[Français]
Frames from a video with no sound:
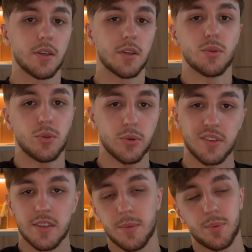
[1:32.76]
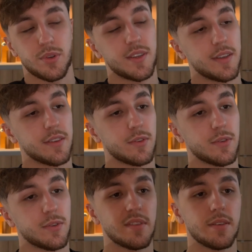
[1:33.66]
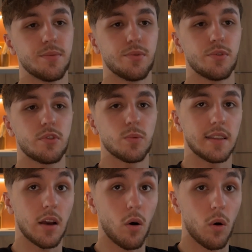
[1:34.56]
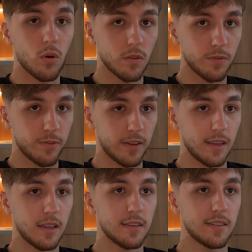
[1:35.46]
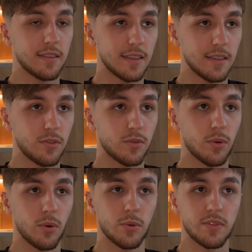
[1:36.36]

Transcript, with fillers: Deuxième petite astuce, si vous souhaitez enlever les skins sur le